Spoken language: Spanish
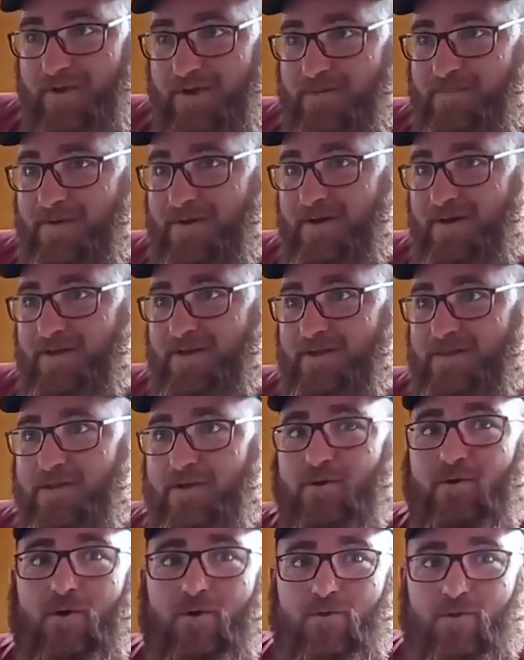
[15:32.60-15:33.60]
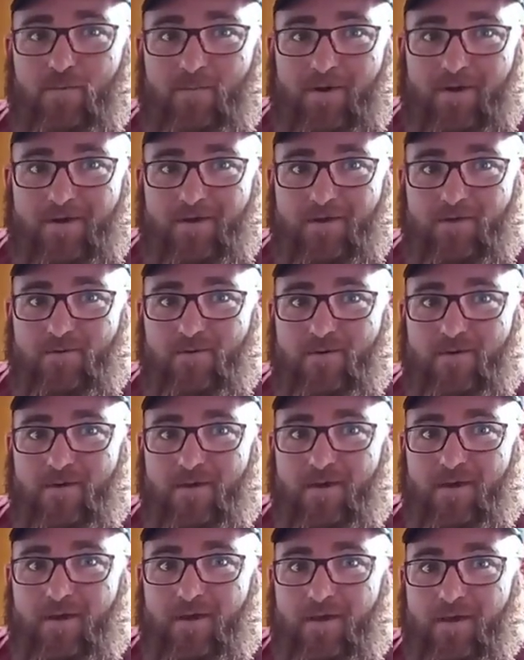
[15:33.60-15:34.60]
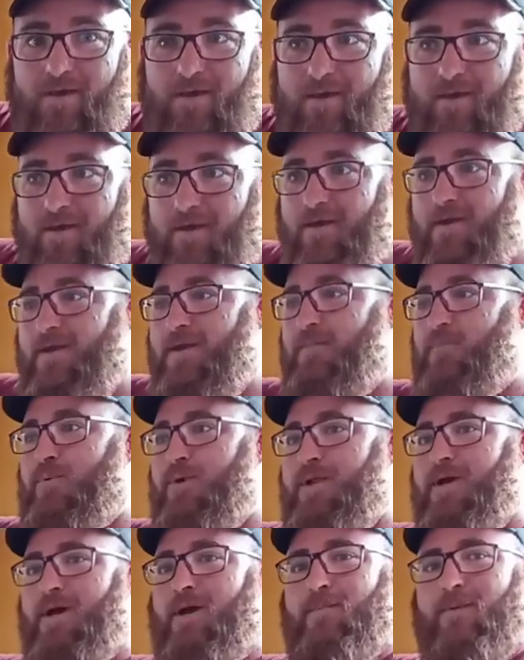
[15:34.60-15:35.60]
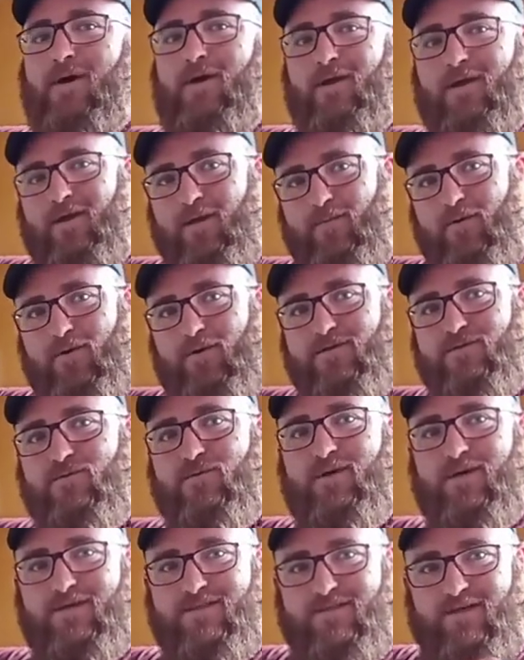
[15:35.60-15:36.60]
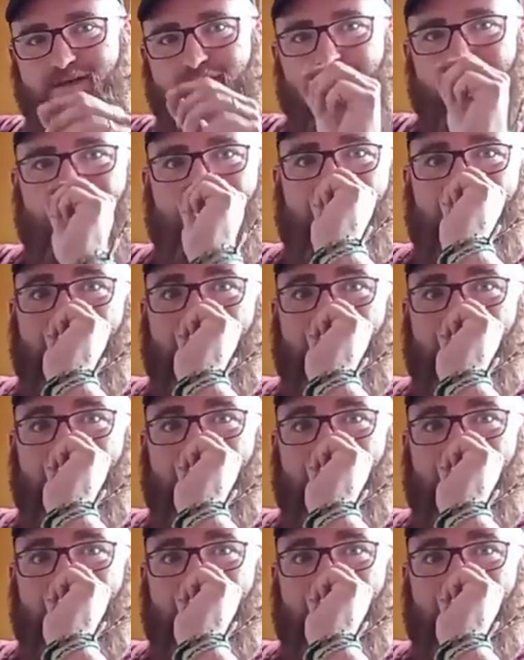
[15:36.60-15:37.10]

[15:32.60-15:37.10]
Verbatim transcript: Irma de Córdoba que, eh, que, puede armar el camión en su casa.